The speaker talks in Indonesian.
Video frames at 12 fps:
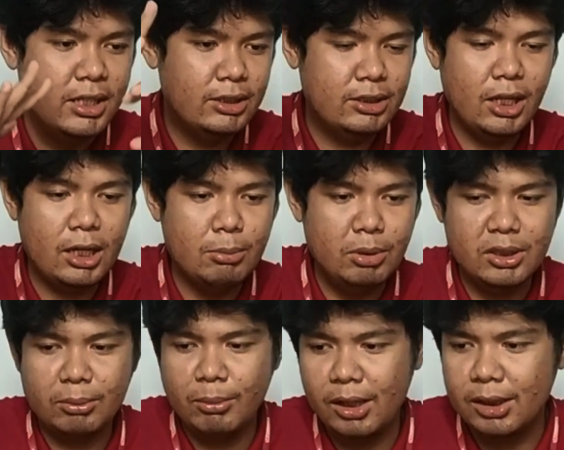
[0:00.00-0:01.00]
Di sini ada
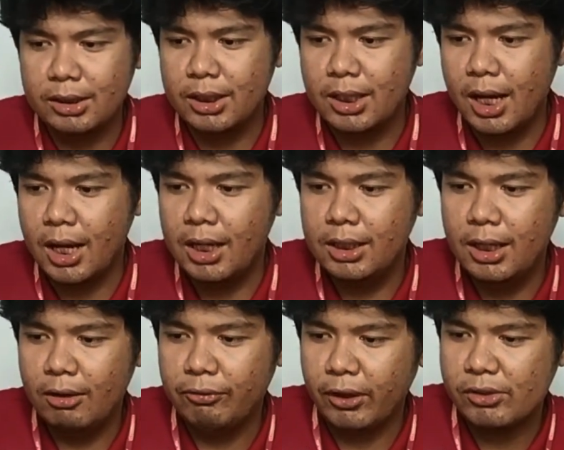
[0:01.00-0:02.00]
banyak banget nih,
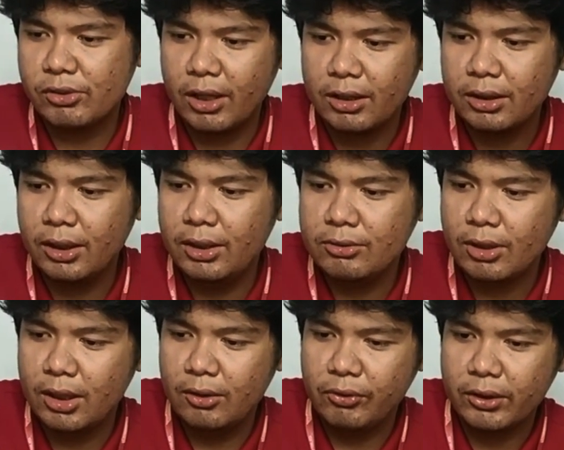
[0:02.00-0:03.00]
ada fresh care tips,
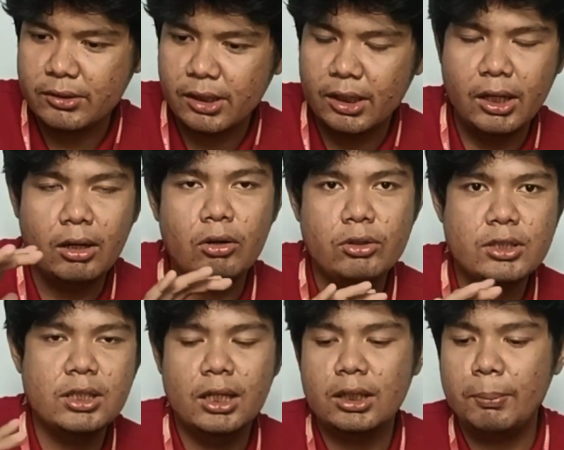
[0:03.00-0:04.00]
ada fresh care yang
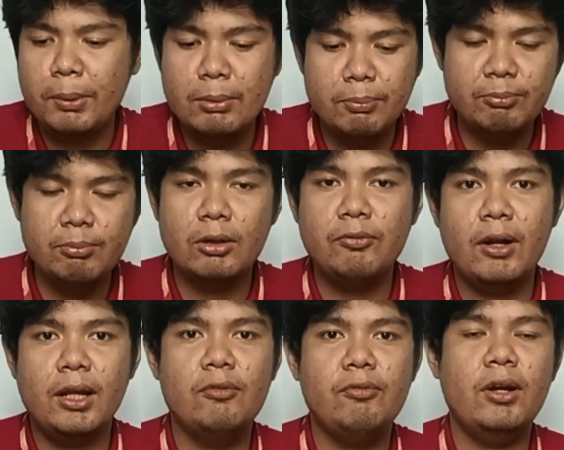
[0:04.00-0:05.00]
original tapi
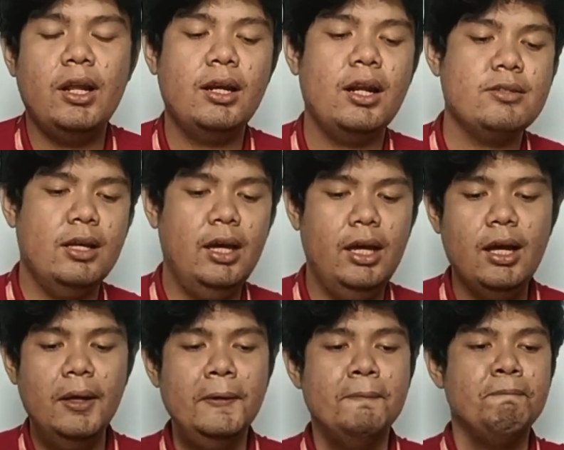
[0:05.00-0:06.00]
bervarian-varian
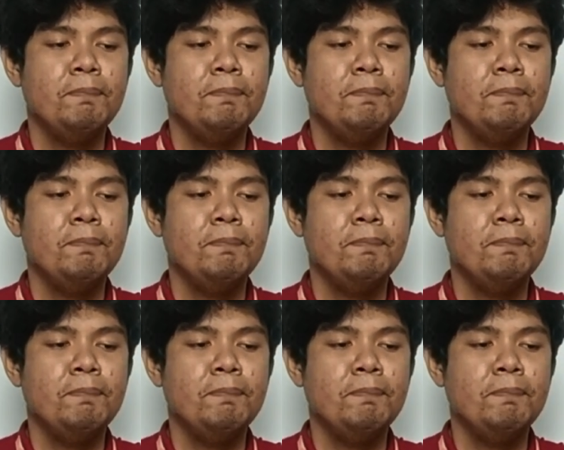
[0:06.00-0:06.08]
ya.